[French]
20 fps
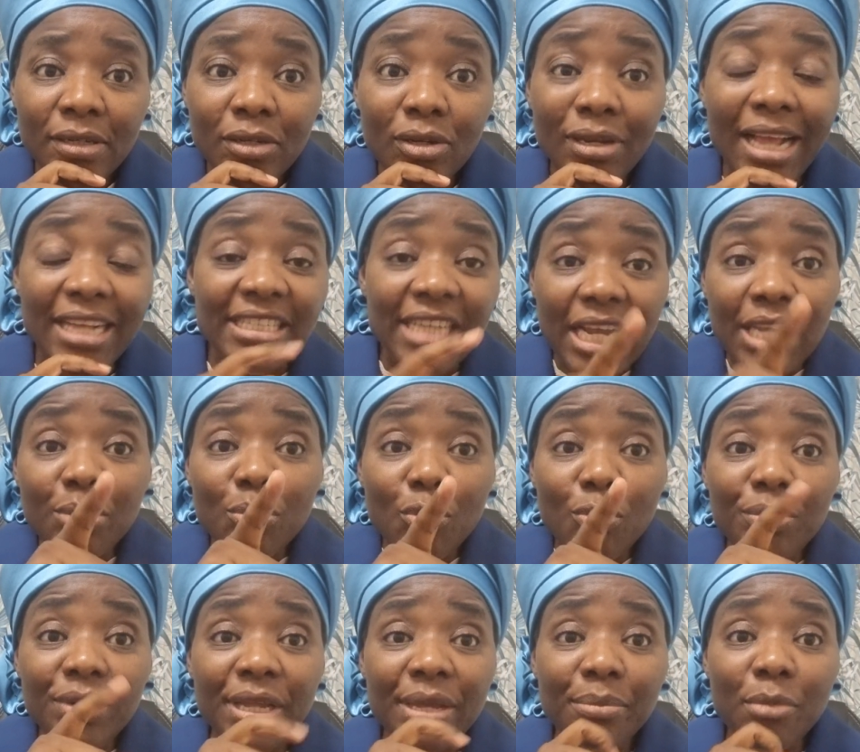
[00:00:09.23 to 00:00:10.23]
L'agent
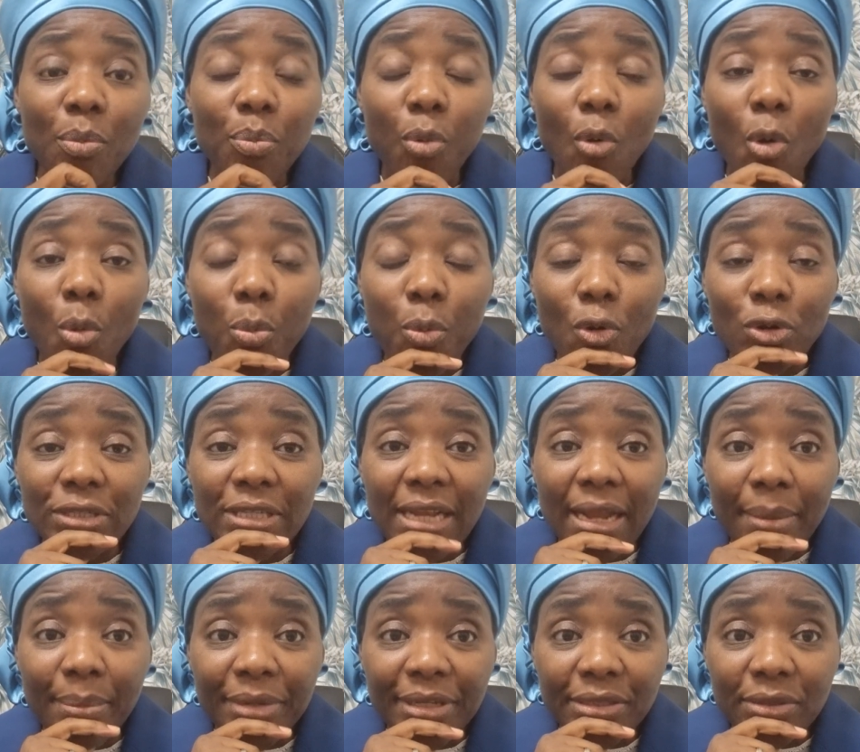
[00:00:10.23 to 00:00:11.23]
immobilier me propose
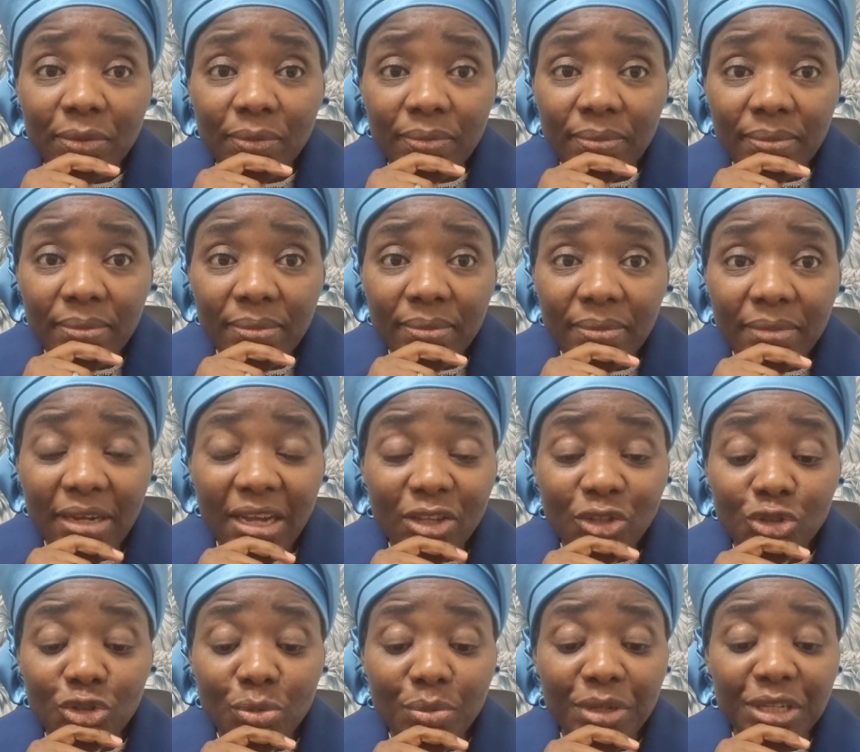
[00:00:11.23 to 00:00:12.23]
la maison. Quand
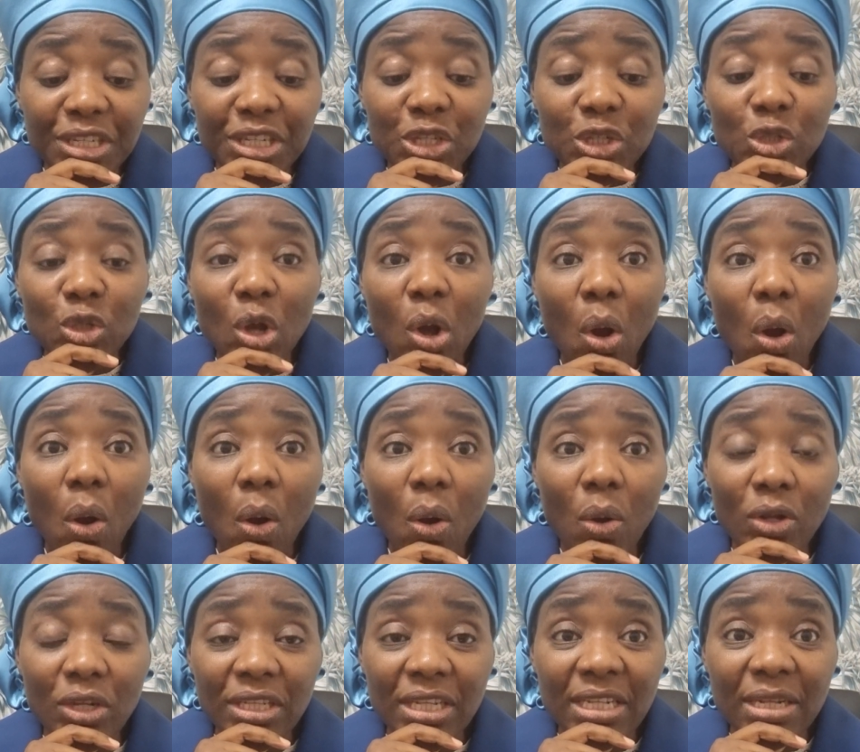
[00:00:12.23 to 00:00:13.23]
Dieu me dit sors,
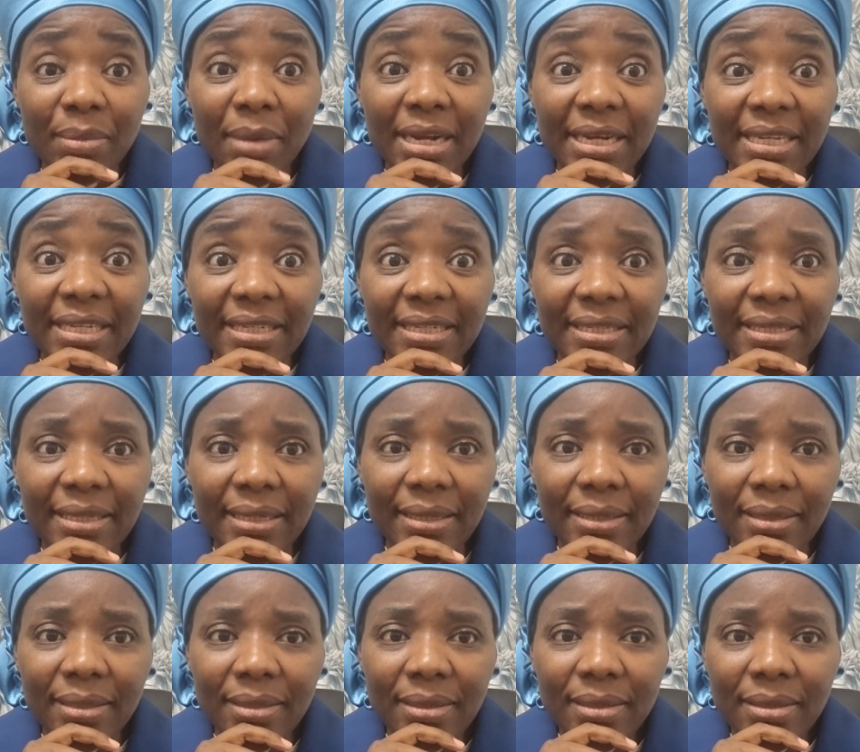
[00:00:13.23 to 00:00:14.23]
je te demande de quitter.
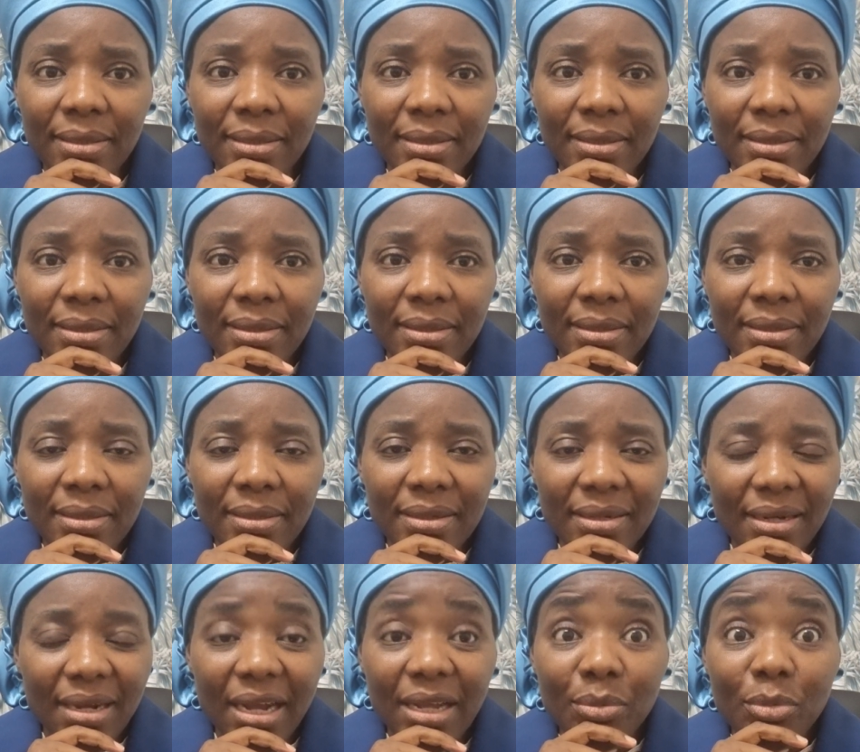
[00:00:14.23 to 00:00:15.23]

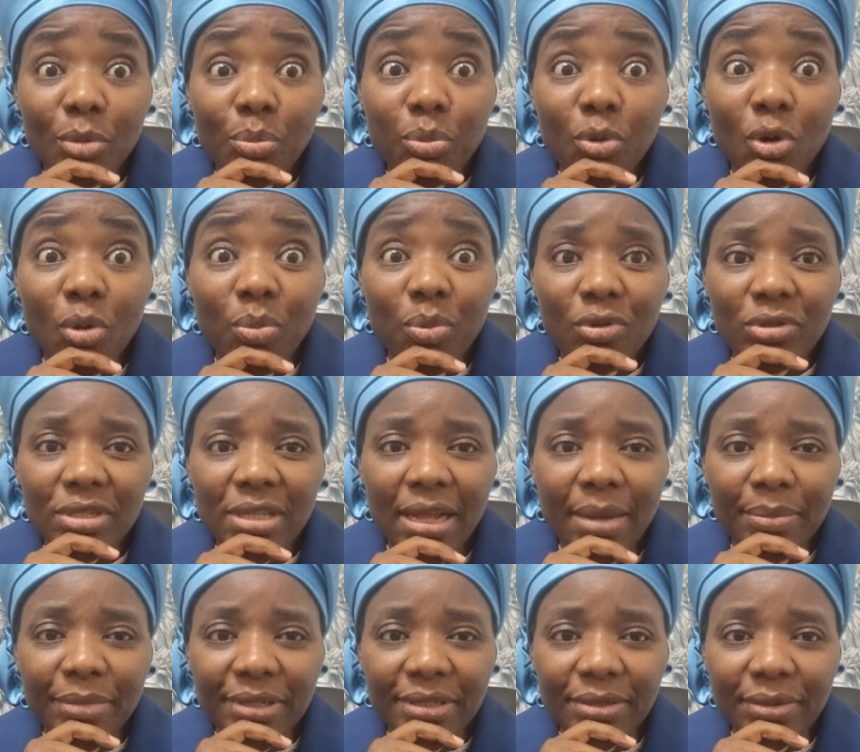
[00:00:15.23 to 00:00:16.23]
Quand il me propose la
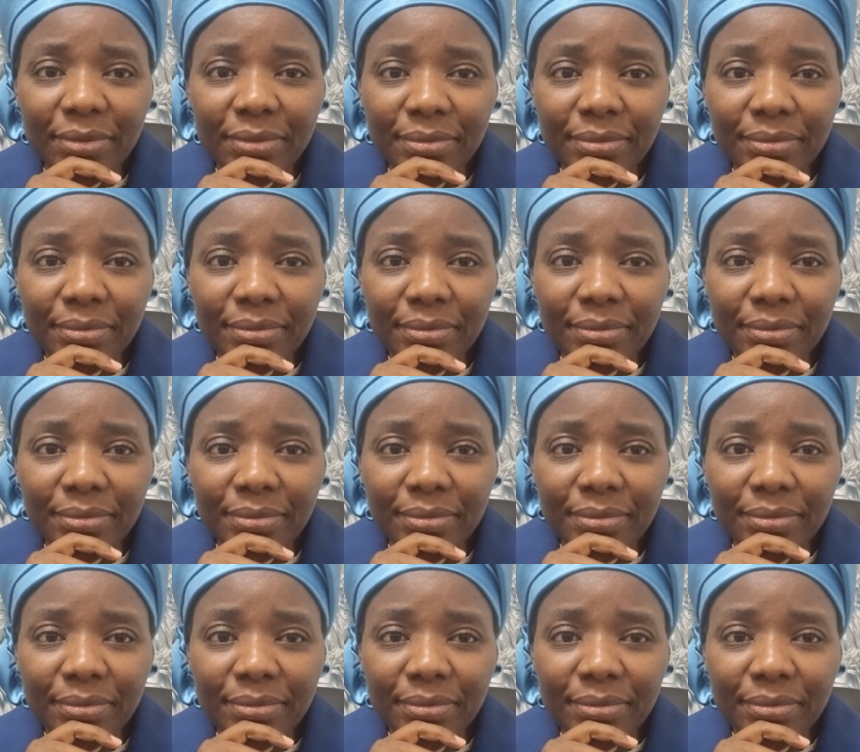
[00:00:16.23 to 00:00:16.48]
maison,